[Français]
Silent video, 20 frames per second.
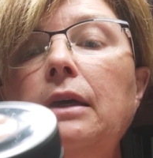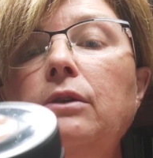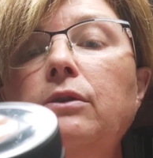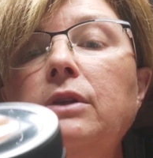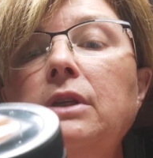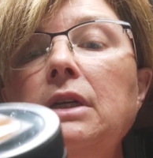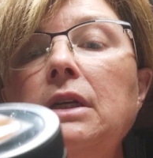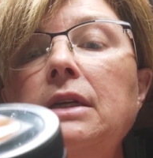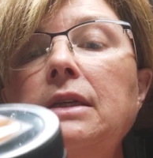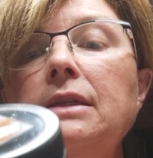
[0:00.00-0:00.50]

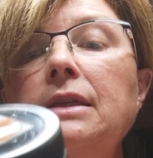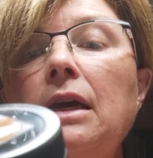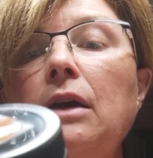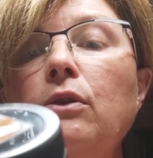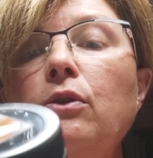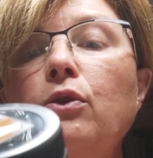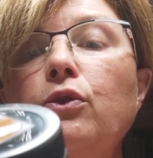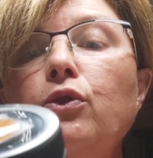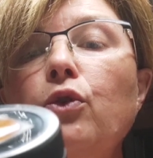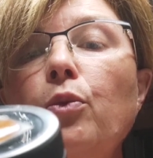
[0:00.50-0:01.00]
utiliser à
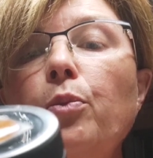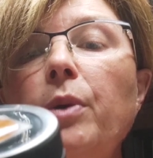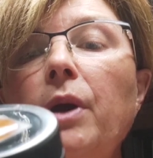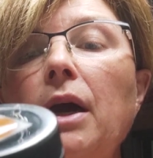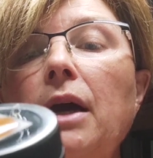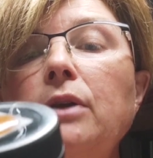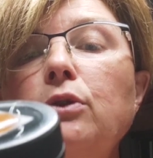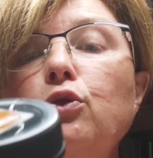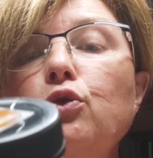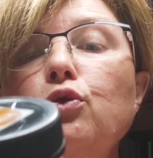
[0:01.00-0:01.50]
une
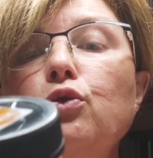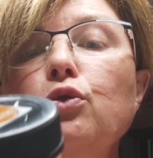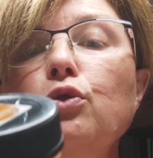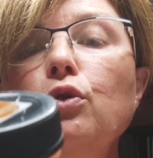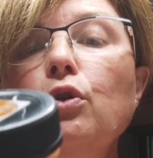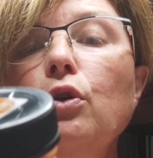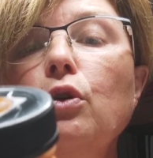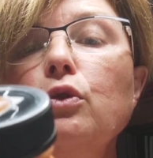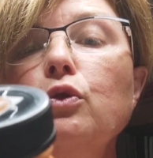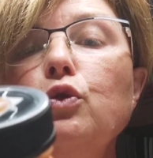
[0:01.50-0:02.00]

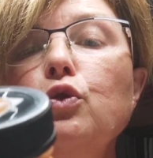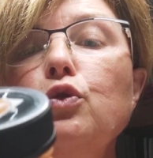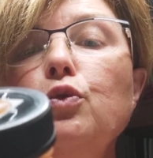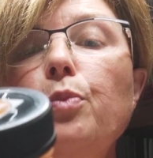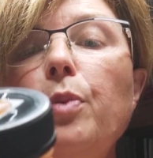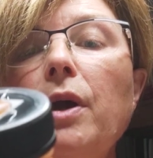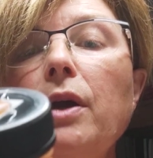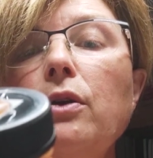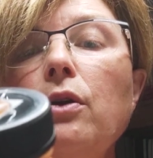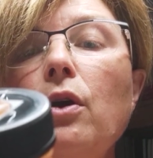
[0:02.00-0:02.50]
température
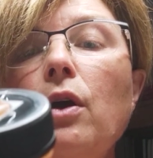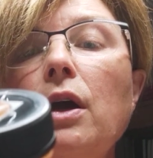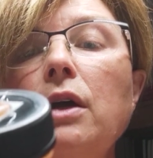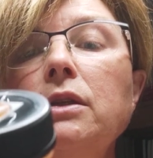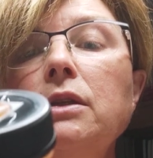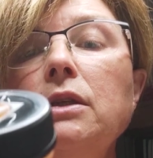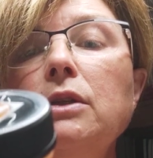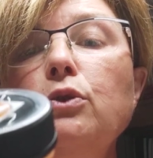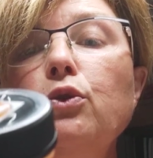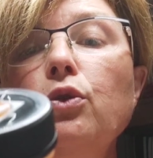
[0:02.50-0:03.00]
supérieure
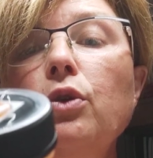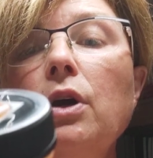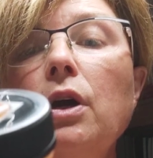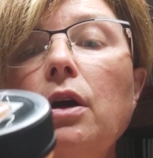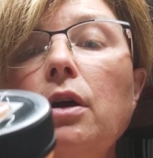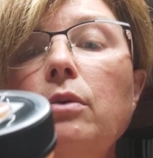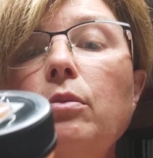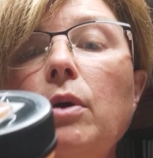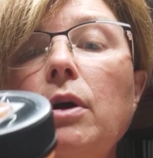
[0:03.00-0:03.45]
à 10 degrés.